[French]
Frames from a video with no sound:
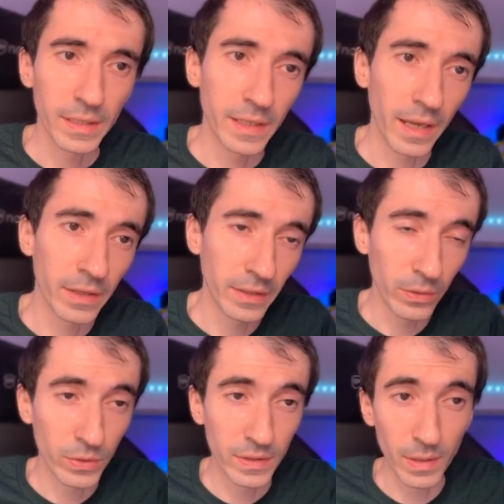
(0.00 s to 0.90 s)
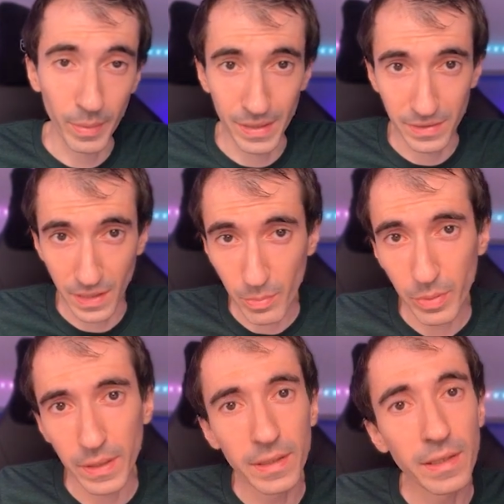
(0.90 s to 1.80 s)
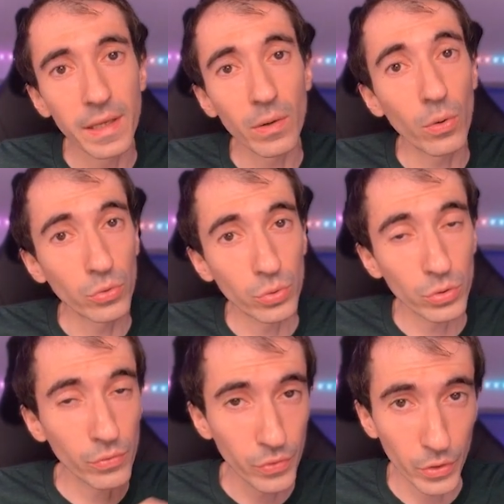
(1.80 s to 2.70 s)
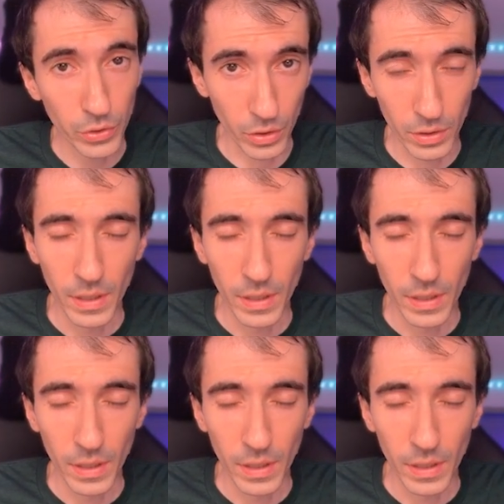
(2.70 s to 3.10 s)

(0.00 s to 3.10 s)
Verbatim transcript: il y en a, une qui s'appelle Zap et qui est autour de Flutter.